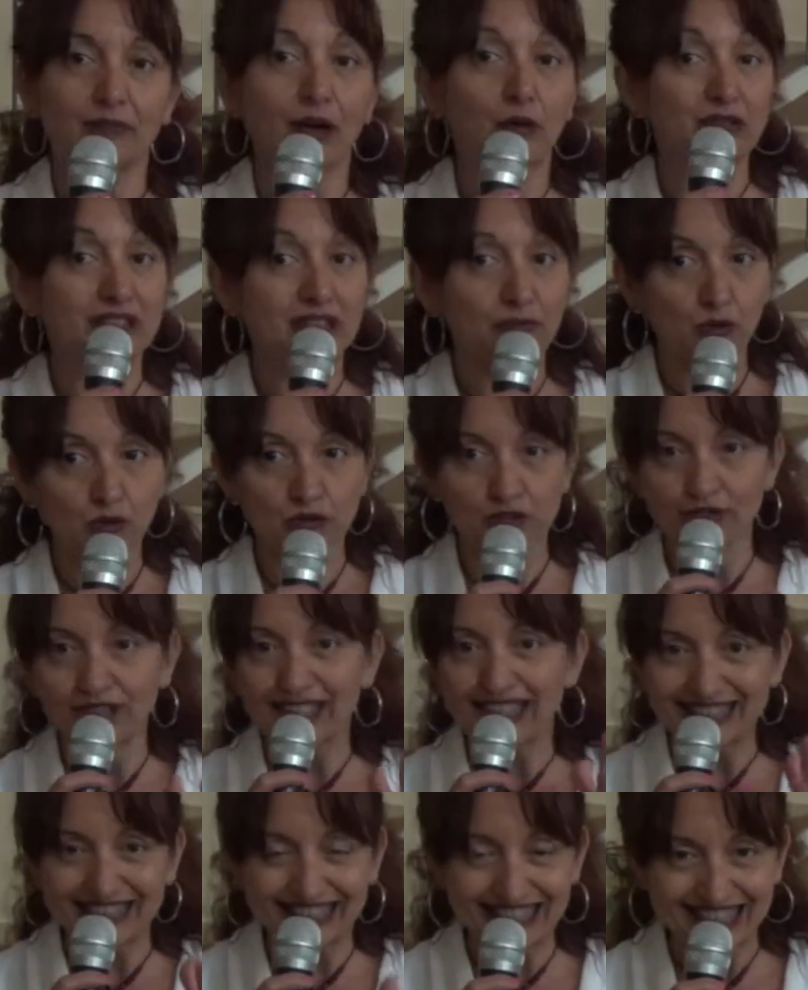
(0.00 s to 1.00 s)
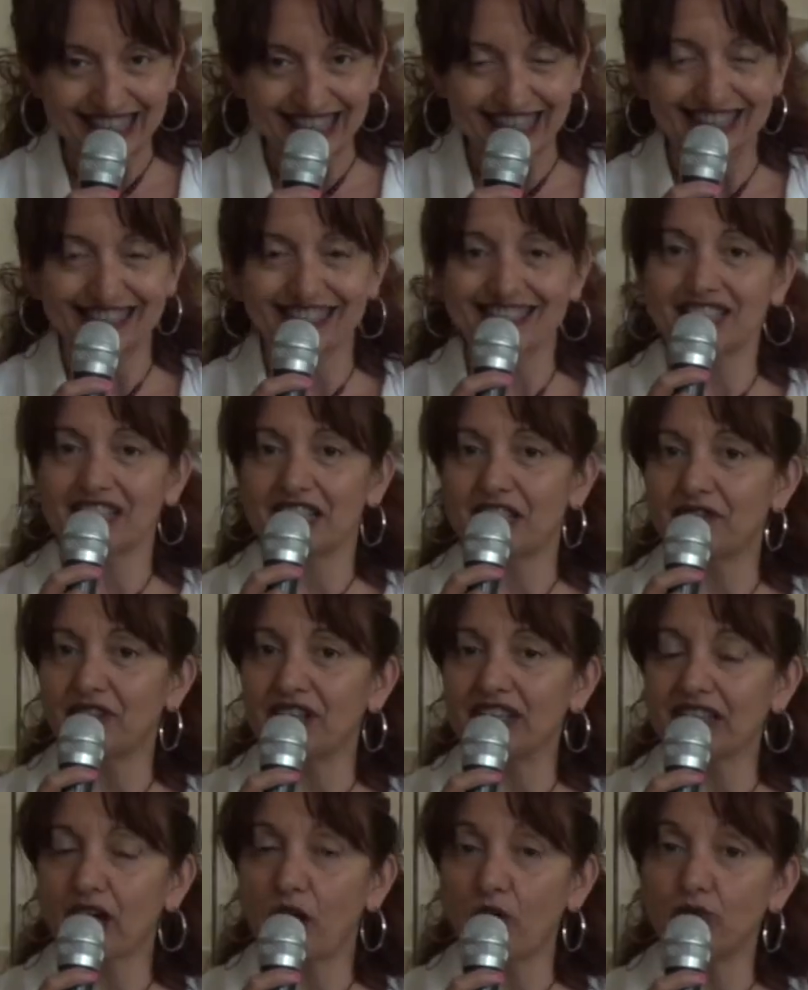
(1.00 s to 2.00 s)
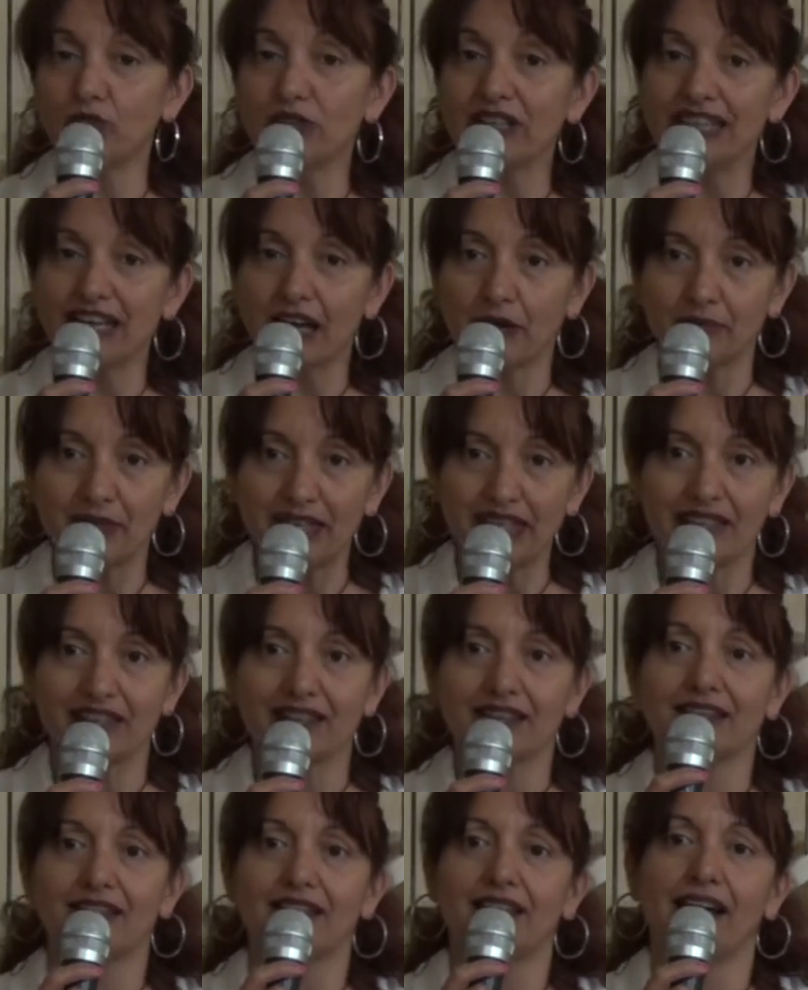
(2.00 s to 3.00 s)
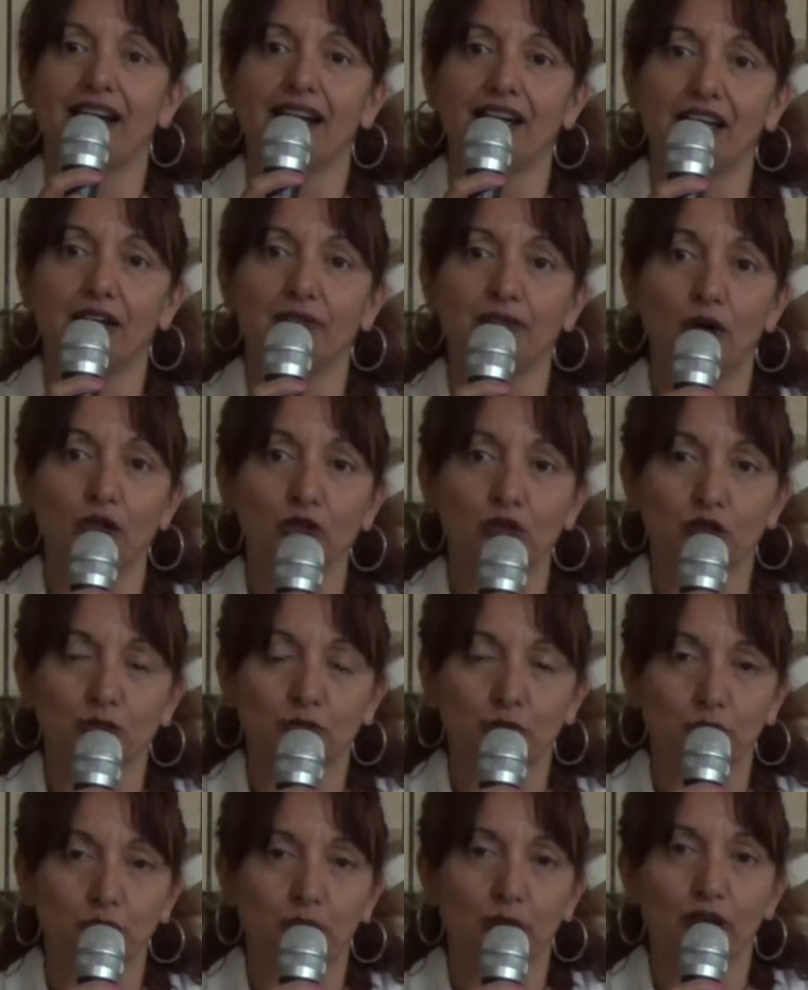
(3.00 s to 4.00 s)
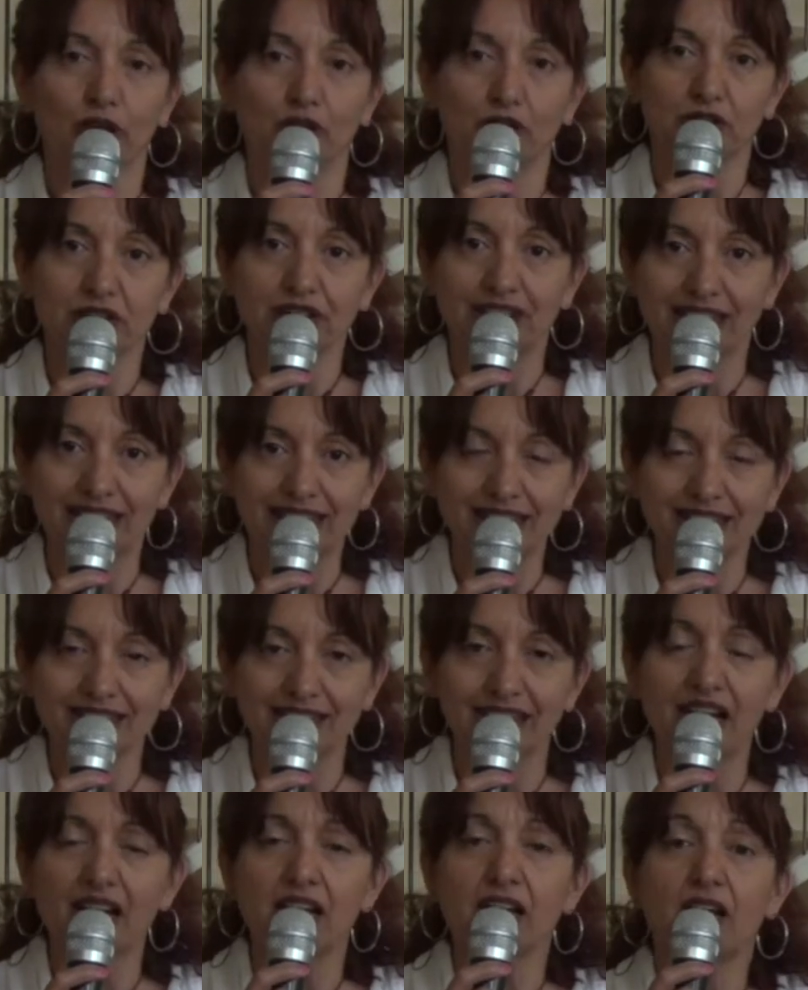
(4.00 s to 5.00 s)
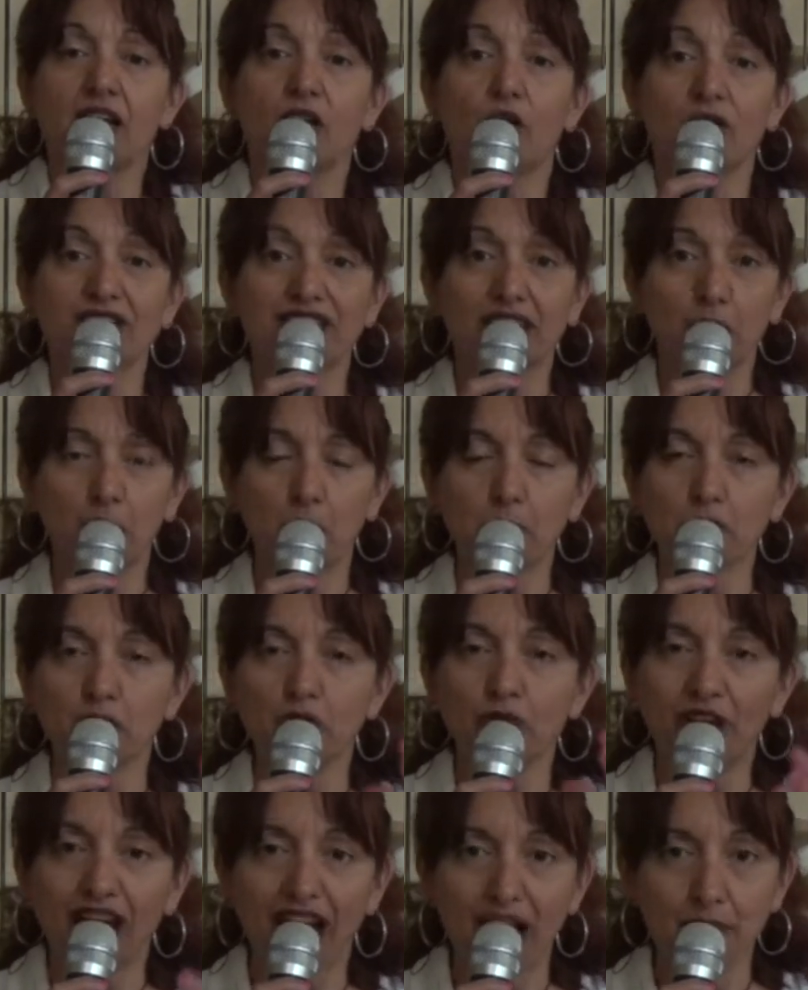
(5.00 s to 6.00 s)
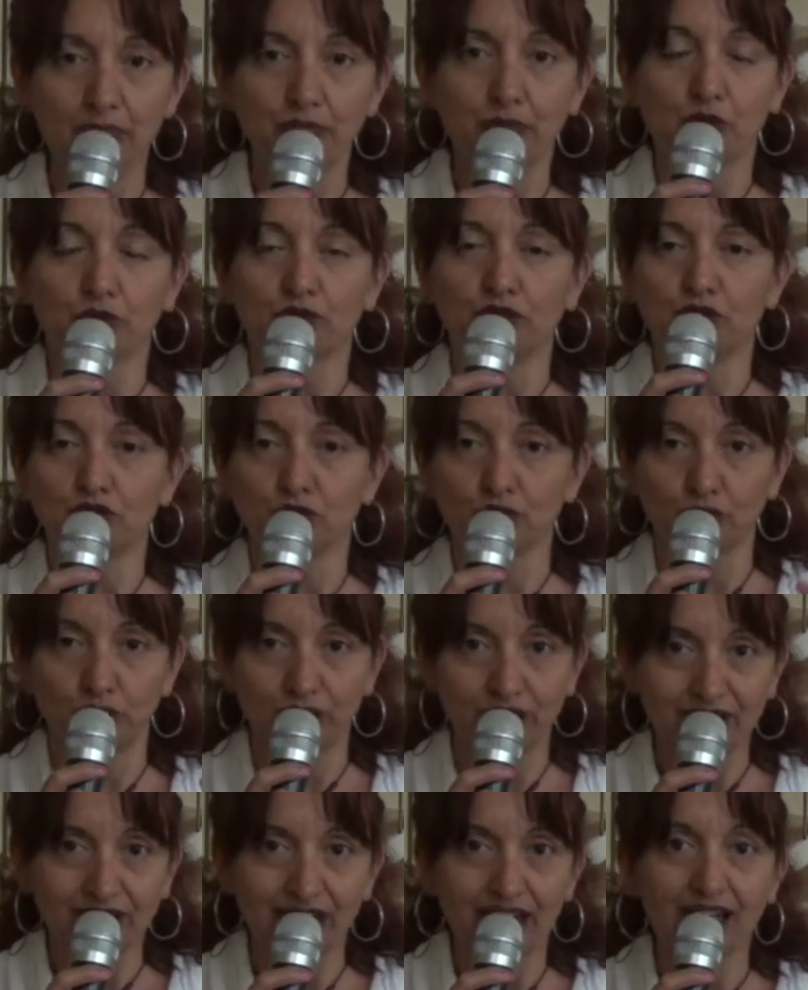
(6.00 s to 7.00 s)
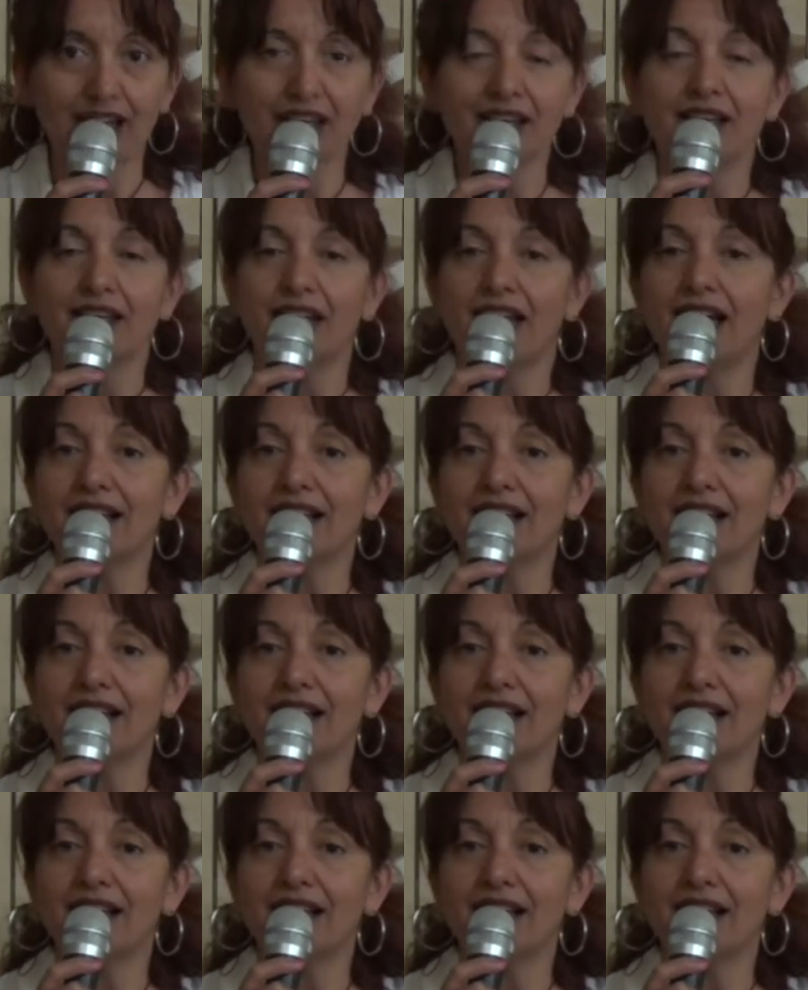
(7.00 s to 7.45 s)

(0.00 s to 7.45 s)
Ma questa evoluzione che c'è stata si è riferita unicamente al modo di proporre l'orchestra o è stato proprio un cambio di sonorità,